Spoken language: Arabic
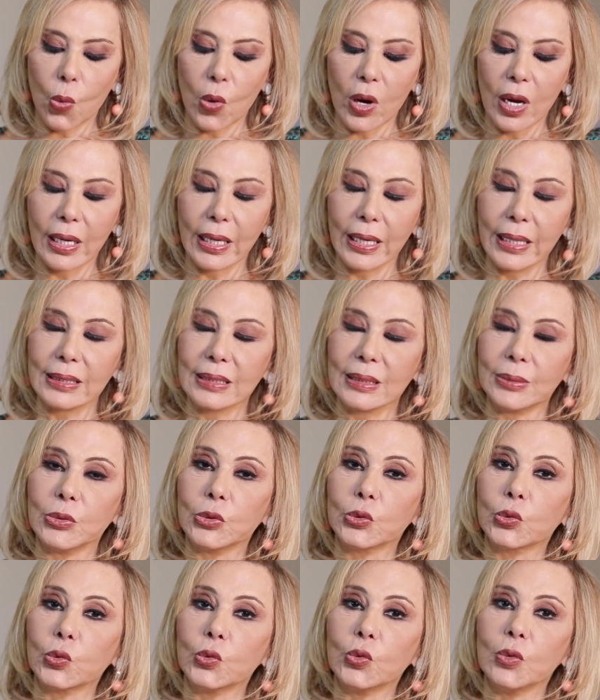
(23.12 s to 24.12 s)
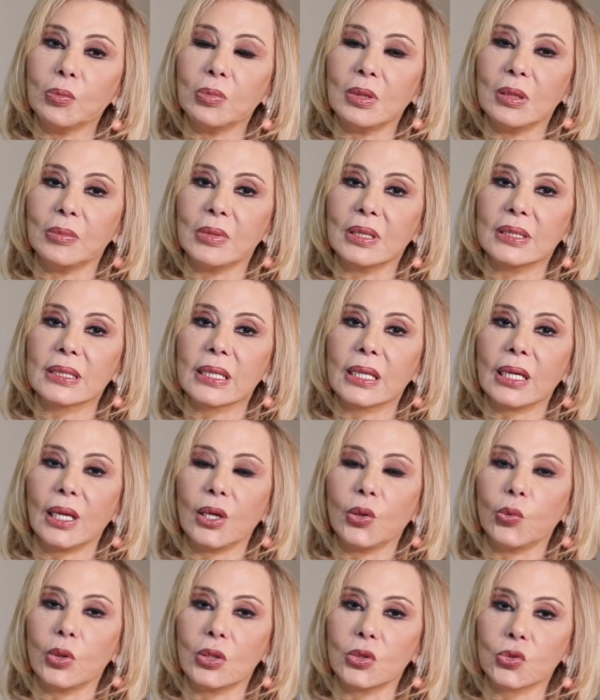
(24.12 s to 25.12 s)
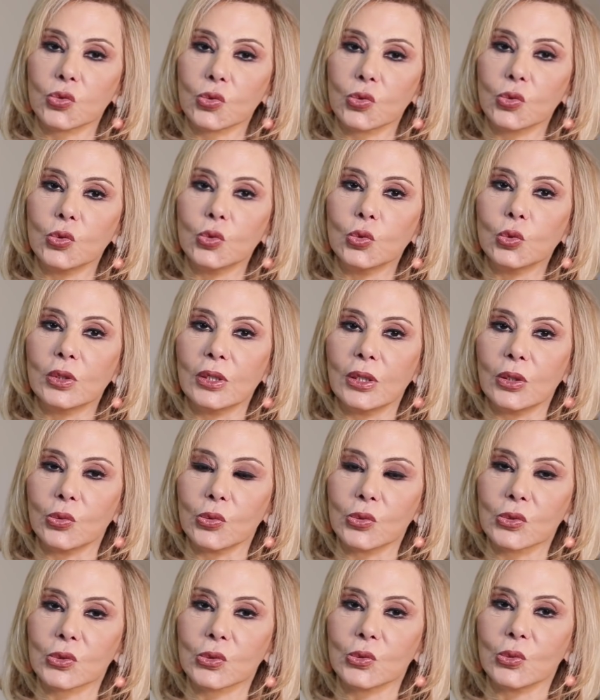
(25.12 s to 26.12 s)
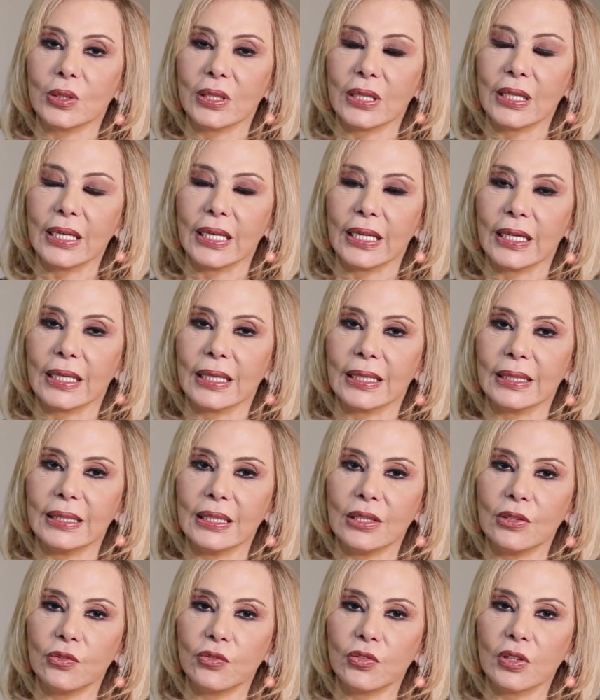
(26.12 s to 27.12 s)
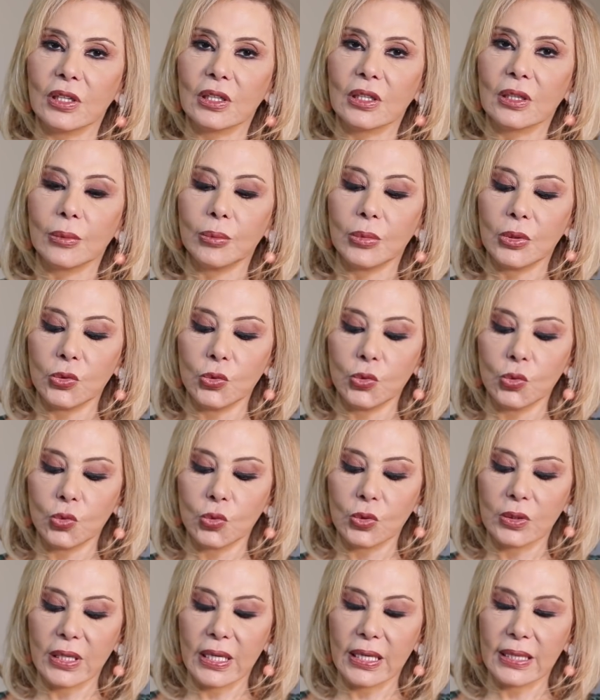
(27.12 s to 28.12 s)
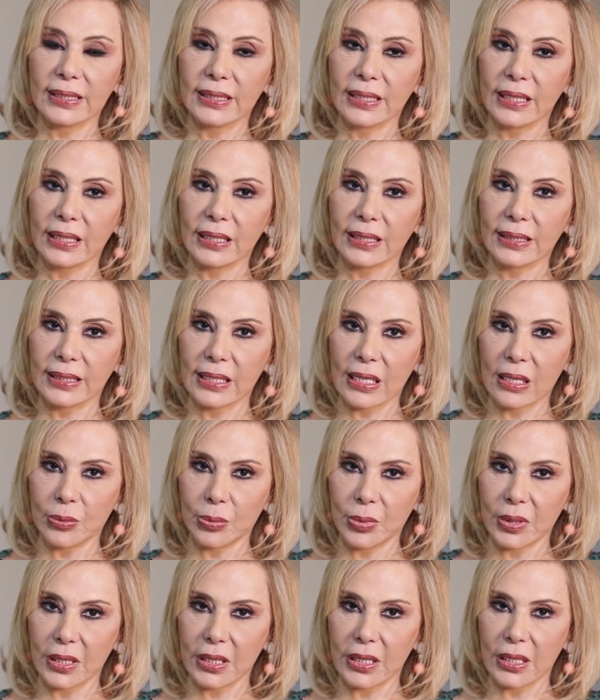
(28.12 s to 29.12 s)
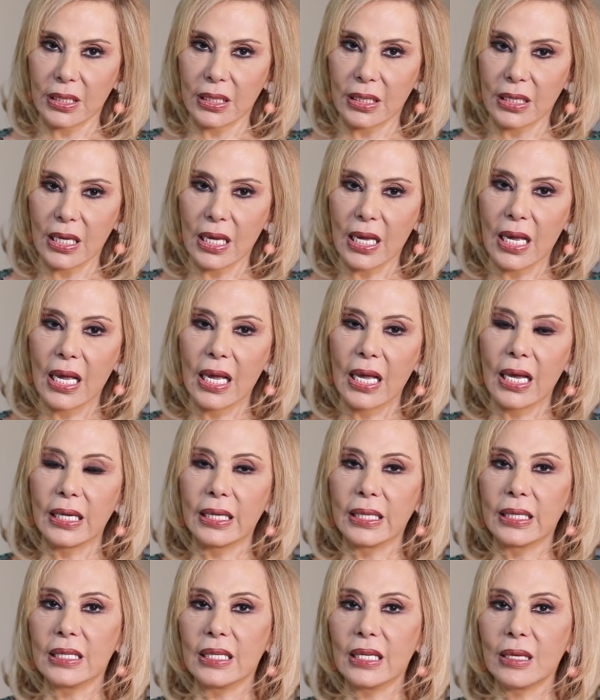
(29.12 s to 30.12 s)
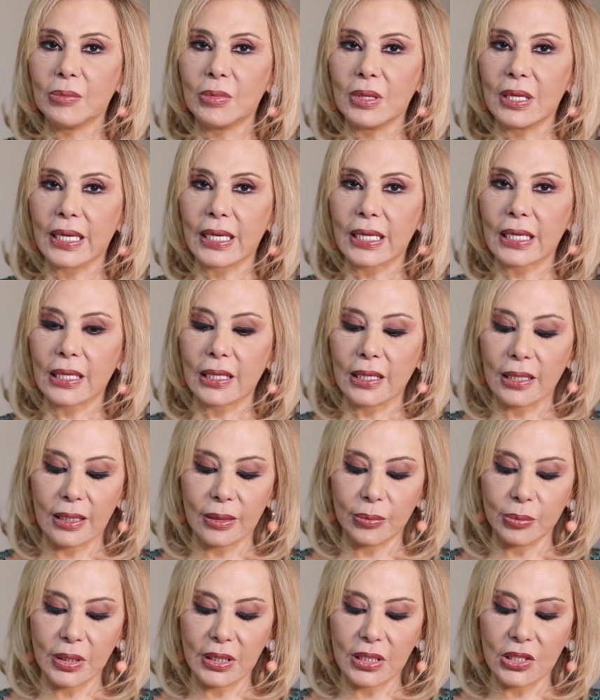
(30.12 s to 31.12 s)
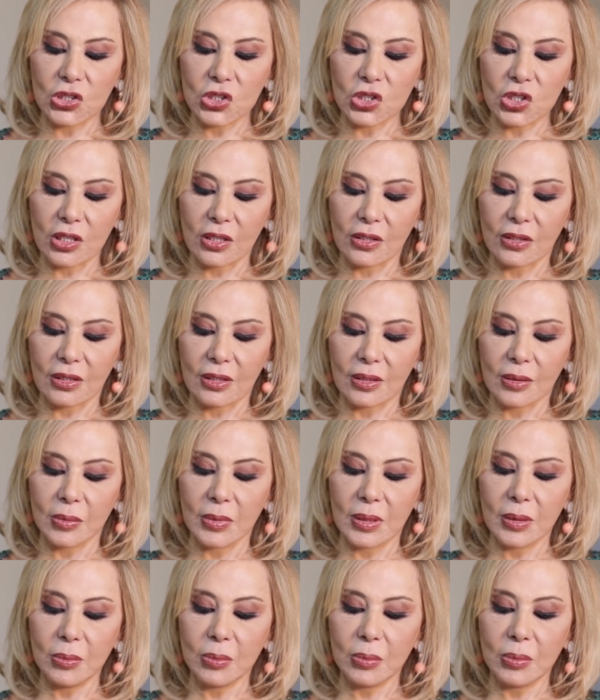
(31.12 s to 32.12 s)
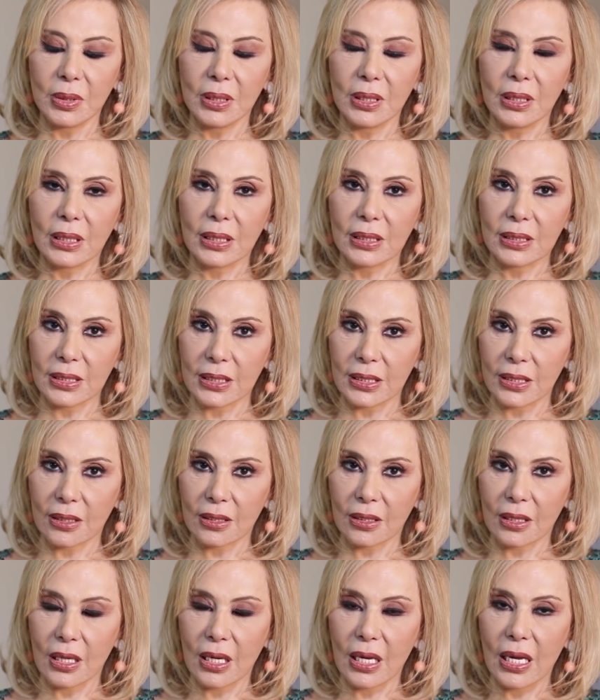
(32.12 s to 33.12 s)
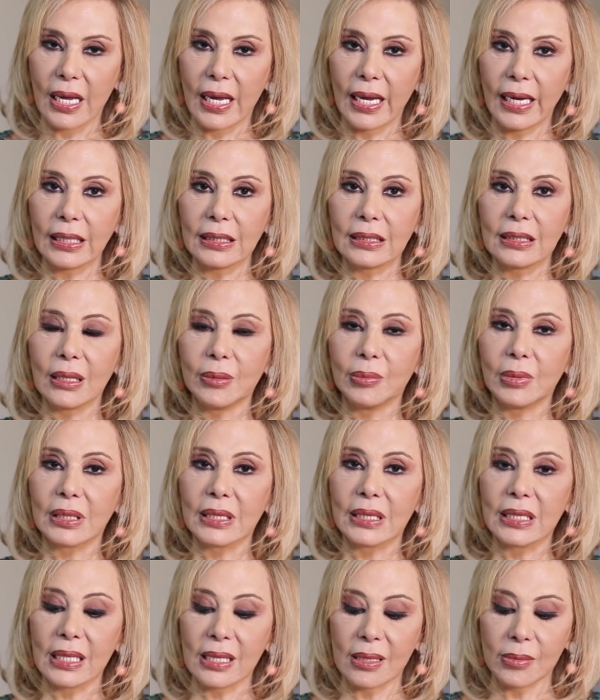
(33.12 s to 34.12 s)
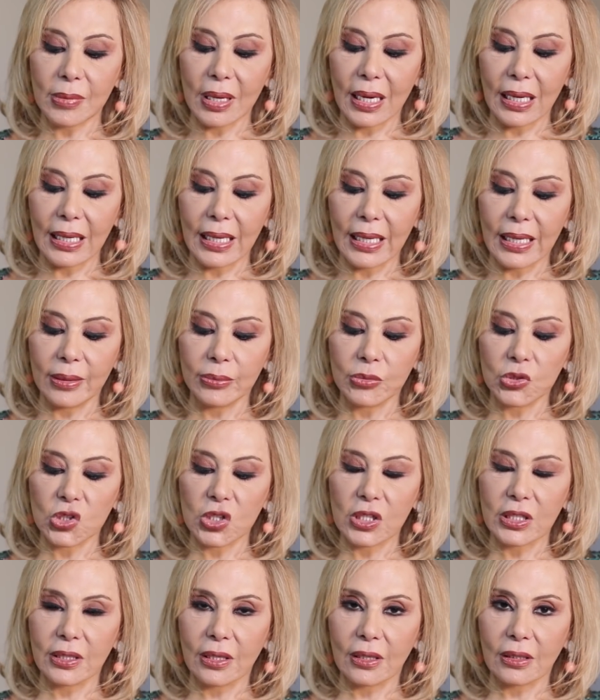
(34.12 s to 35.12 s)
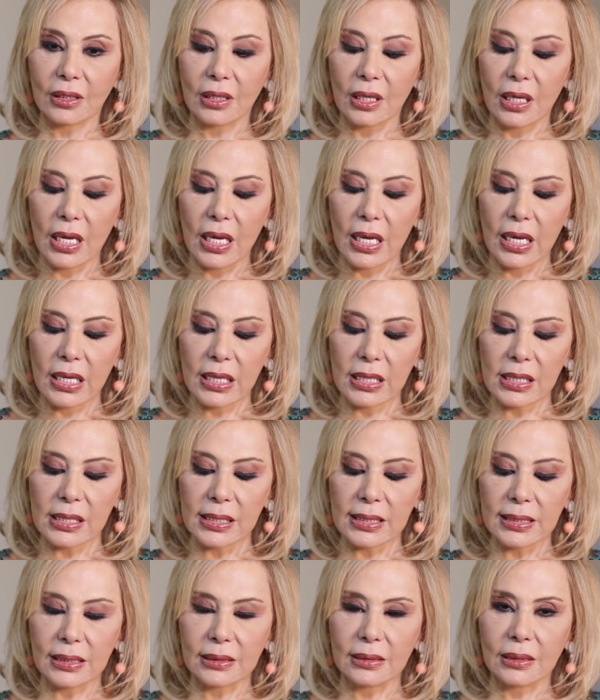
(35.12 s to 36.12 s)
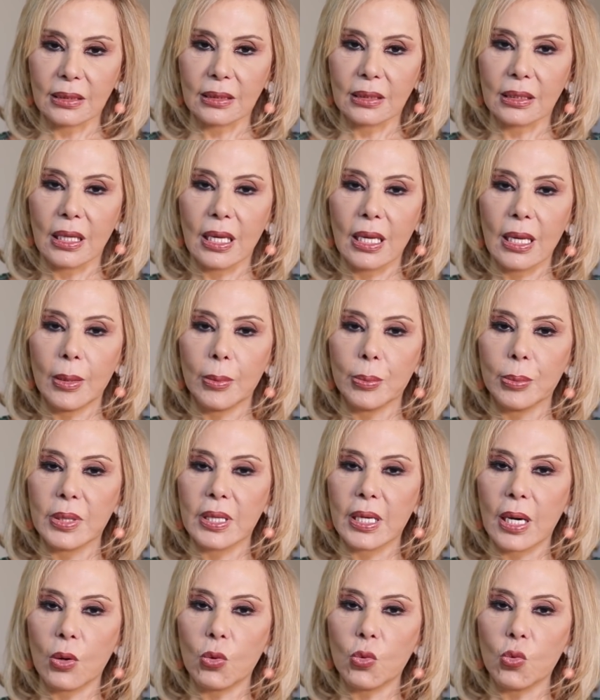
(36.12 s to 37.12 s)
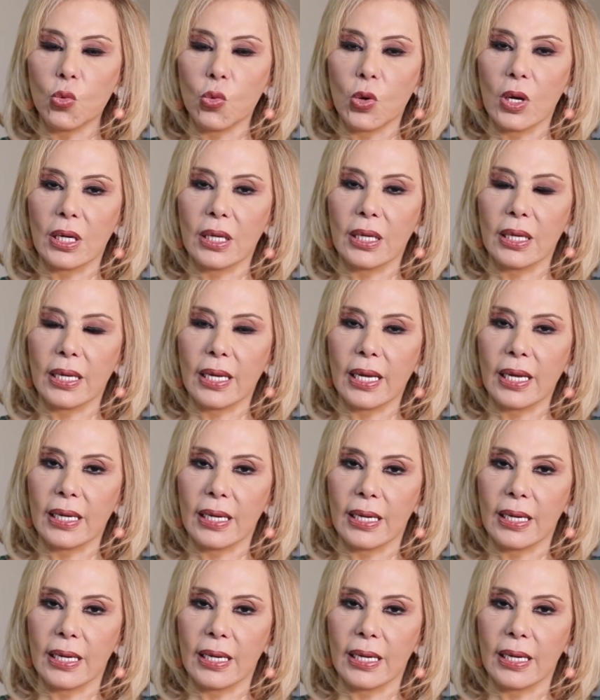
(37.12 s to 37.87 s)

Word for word: ولازم تقوم بالمساعي والجهود للوصول إلى أهدافك بدون آثار سلبية هالأيام الأخيرة من الشهر مهمة كتير حتى ما تنام على أمجادك خاصة بأول